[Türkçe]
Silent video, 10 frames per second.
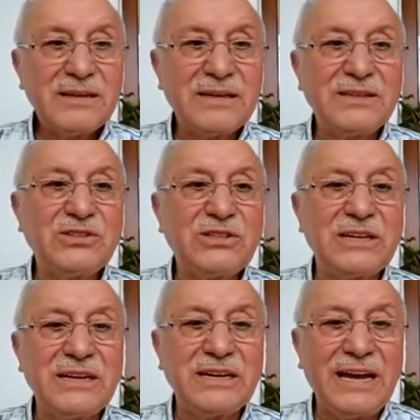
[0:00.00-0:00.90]

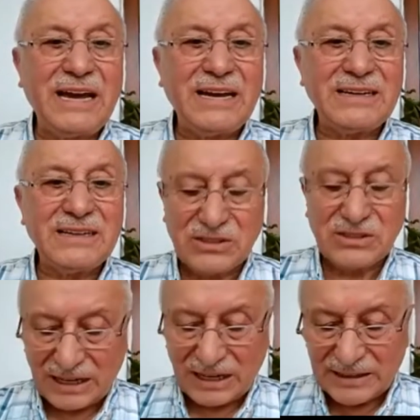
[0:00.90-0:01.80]
İncil ile
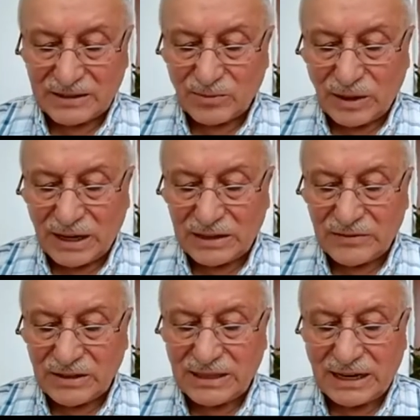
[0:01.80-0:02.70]
insanların
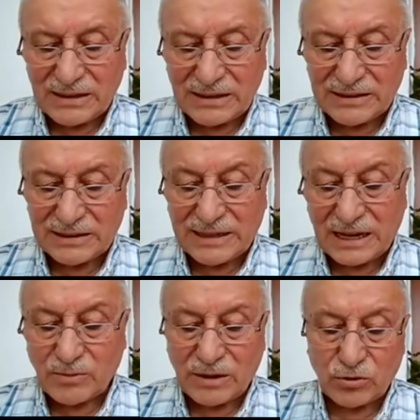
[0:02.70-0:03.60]
manevi dertlerine
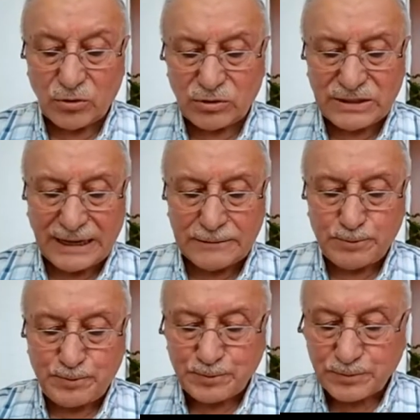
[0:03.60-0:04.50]
derman olurken